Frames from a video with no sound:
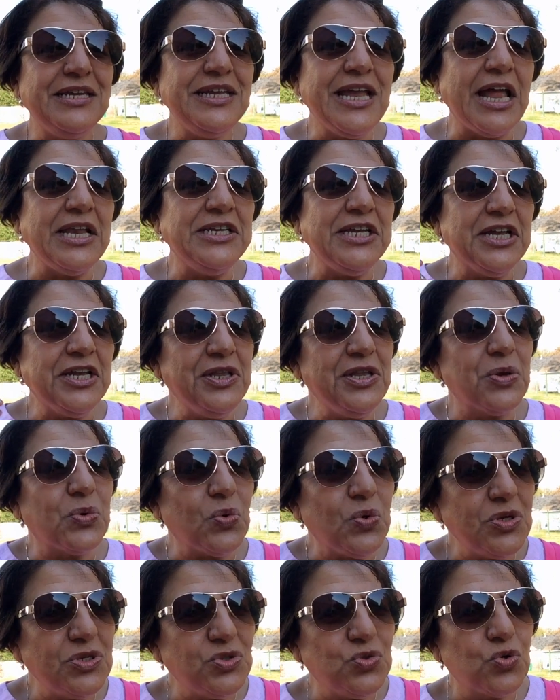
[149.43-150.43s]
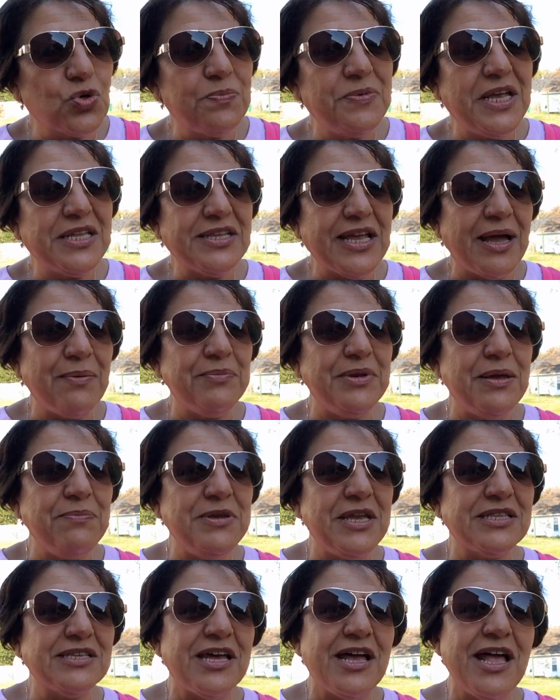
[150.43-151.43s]
يعني احنا نروح نزور بيت عمنا
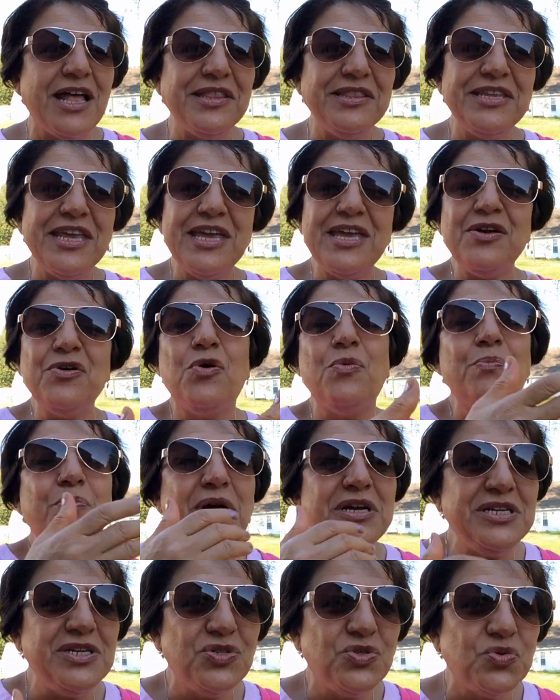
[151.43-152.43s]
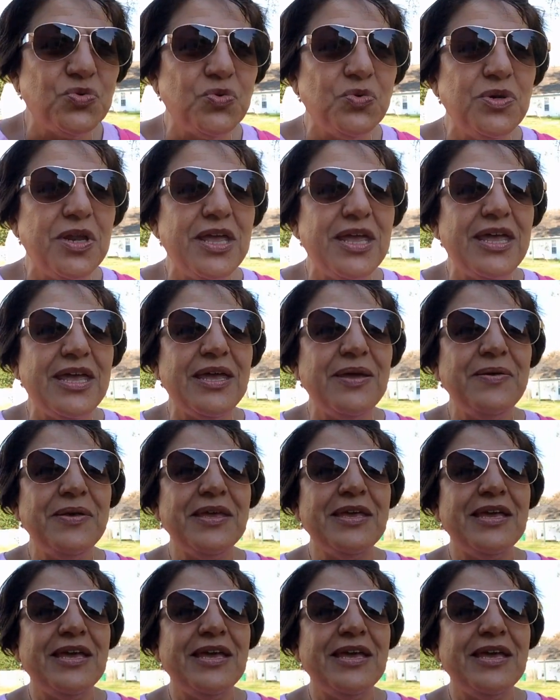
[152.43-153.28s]
بيت خالنا هم يجونا